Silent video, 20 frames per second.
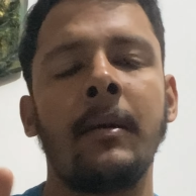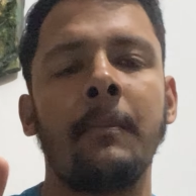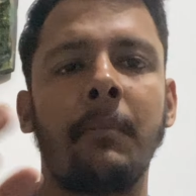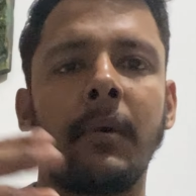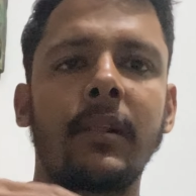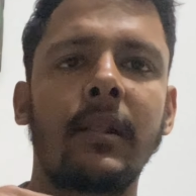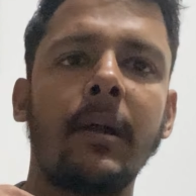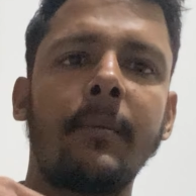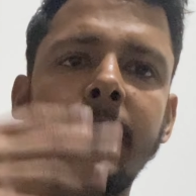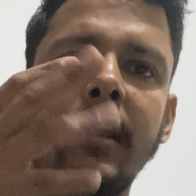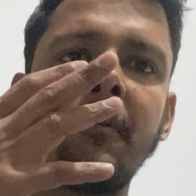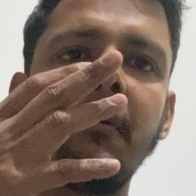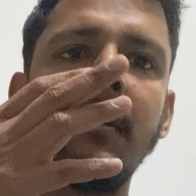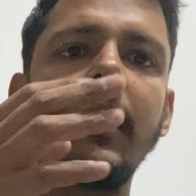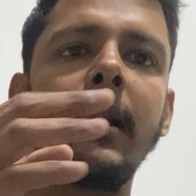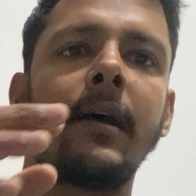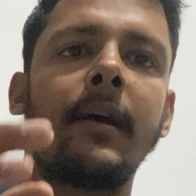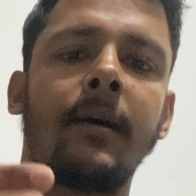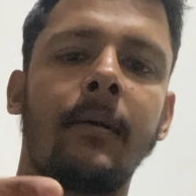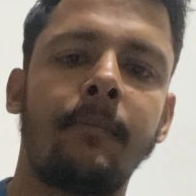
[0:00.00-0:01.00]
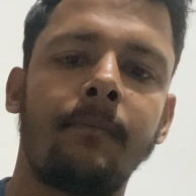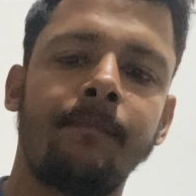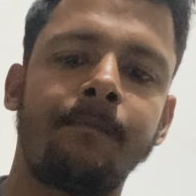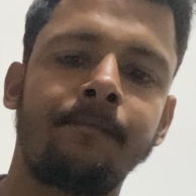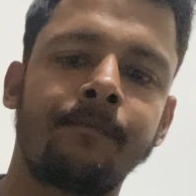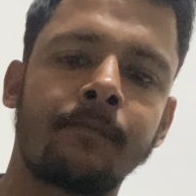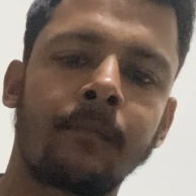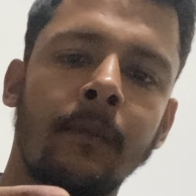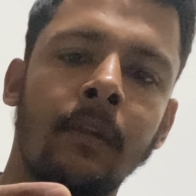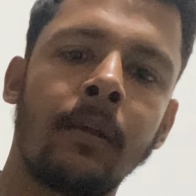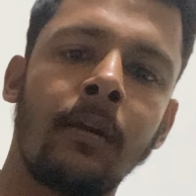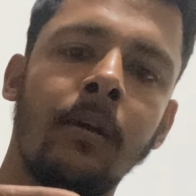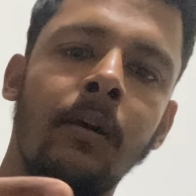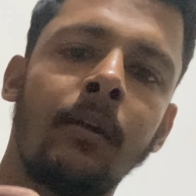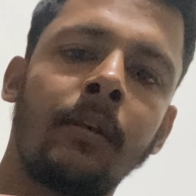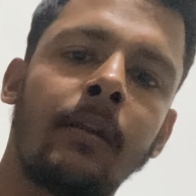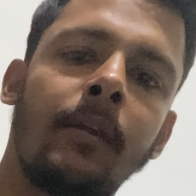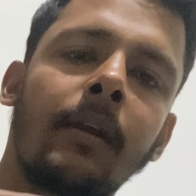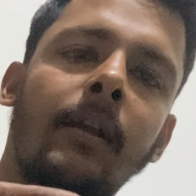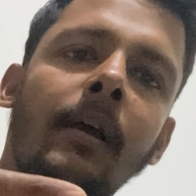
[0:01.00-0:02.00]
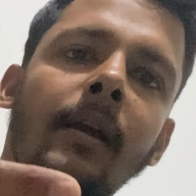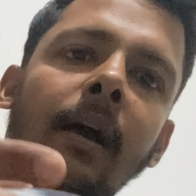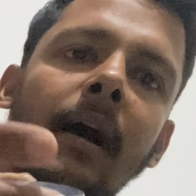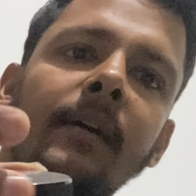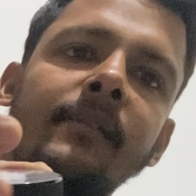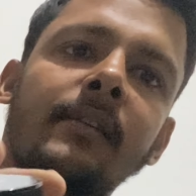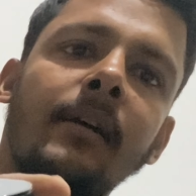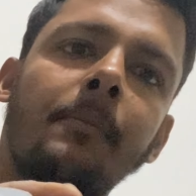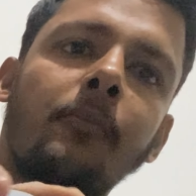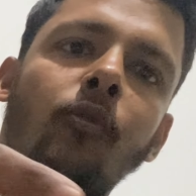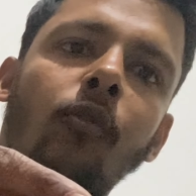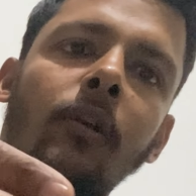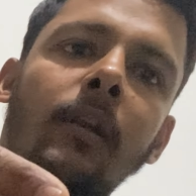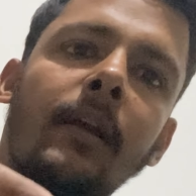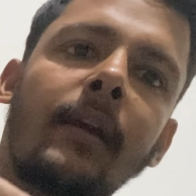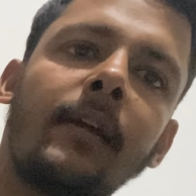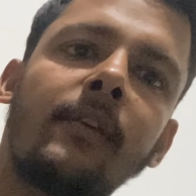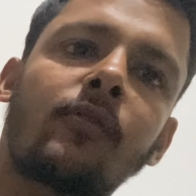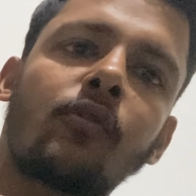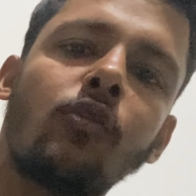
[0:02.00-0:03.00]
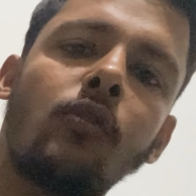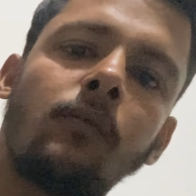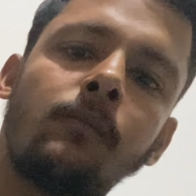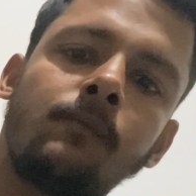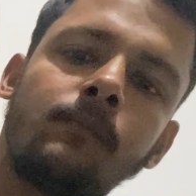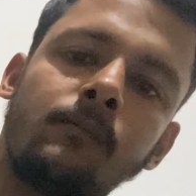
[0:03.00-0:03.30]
मतलब डबल है ठीक है यहाँ से हम खोलेंगे इसको